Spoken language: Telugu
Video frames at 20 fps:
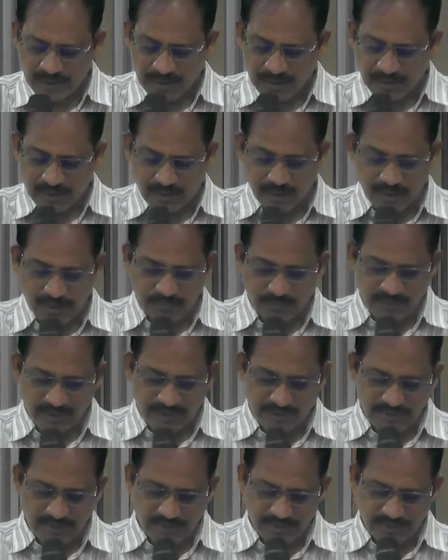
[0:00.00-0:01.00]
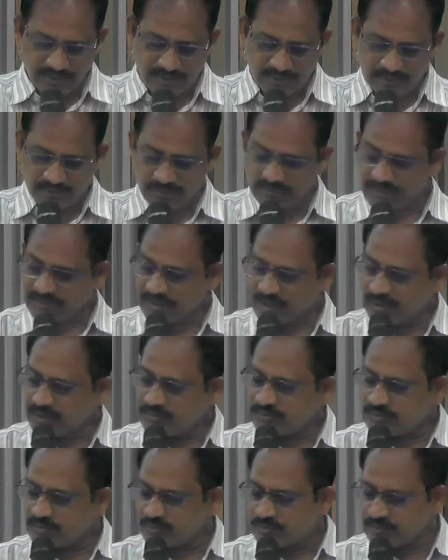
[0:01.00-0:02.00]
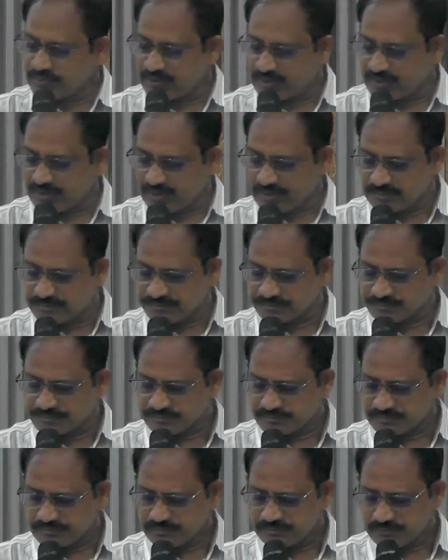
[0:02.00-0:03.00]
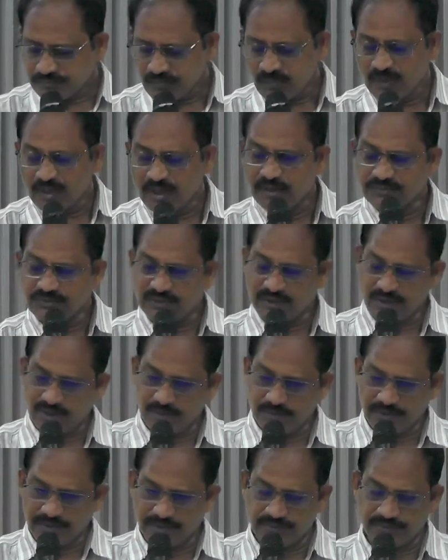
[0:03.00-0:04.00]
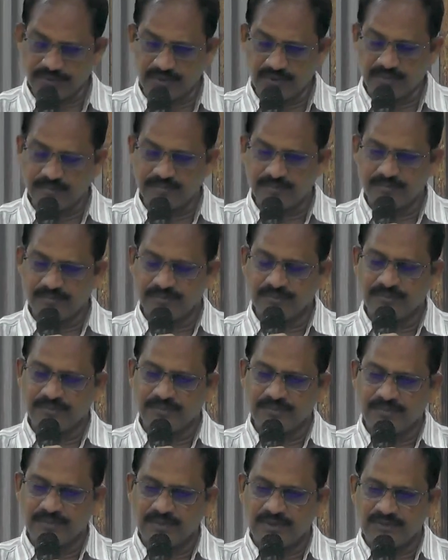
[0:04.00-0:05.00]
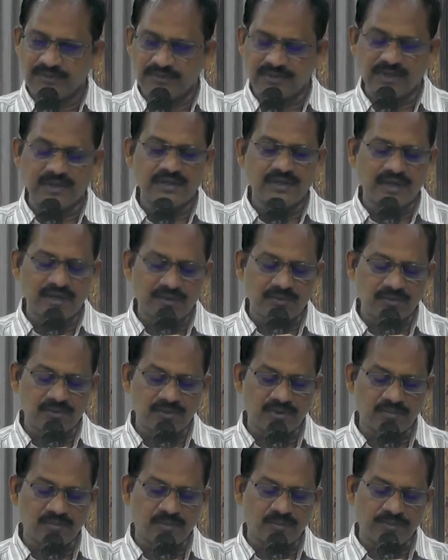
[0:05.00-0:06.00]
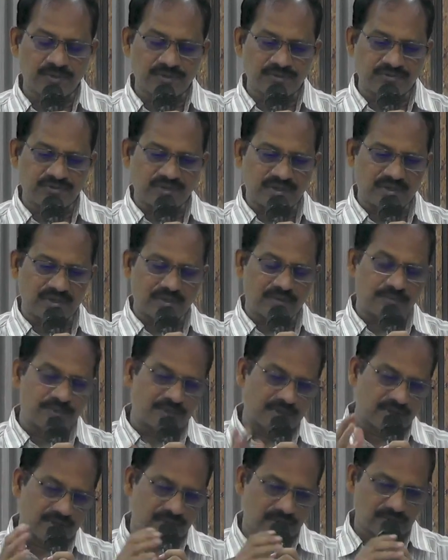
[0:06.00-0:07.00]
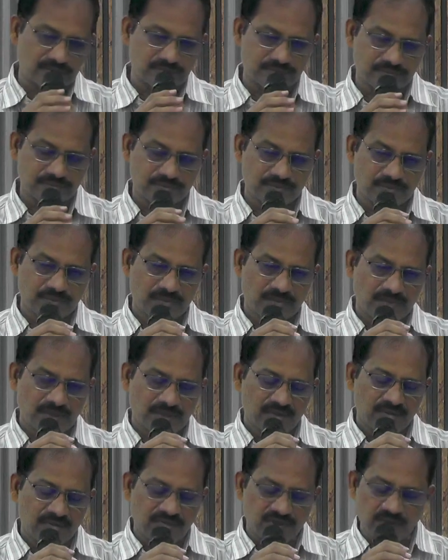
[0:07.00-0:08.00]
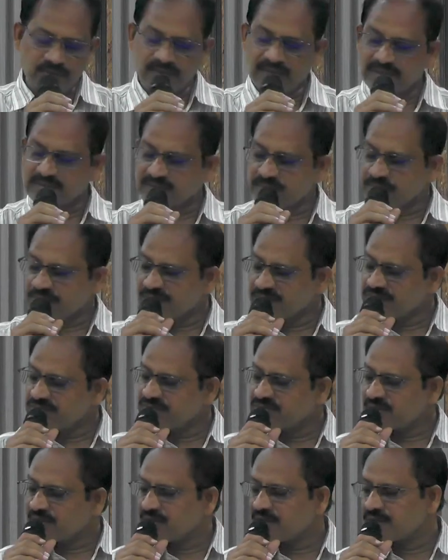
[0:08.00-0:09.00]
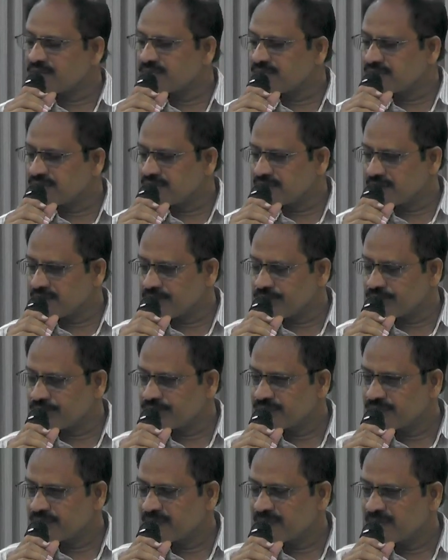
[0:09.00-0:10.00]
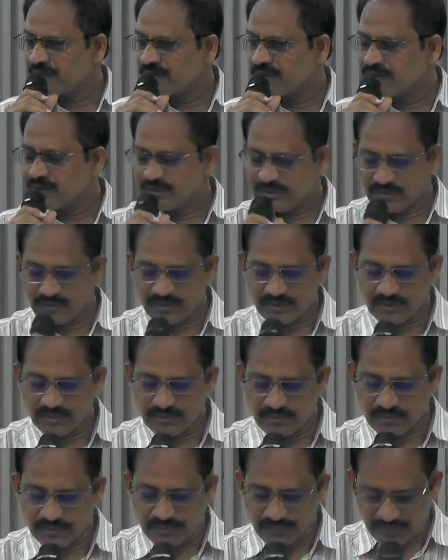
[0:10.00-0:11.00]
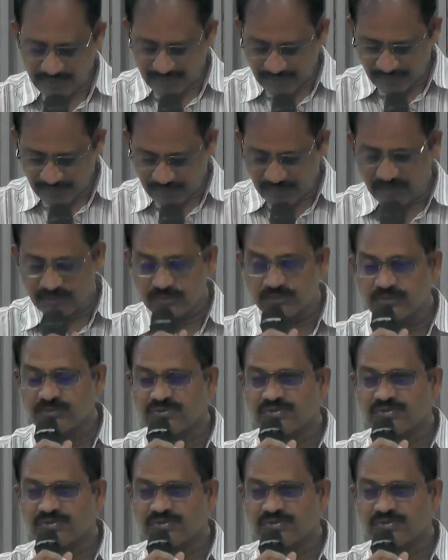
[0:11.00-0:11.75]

నా భార్యకు నా ఊపిరి అసహ్యమైంది సరే ఆ కుటుంబ పరిస్థితి అట్లా పెడదాం సమాజ పరిస్థితి అలా పెడదాం దేవుడు ఎవరిని చూసి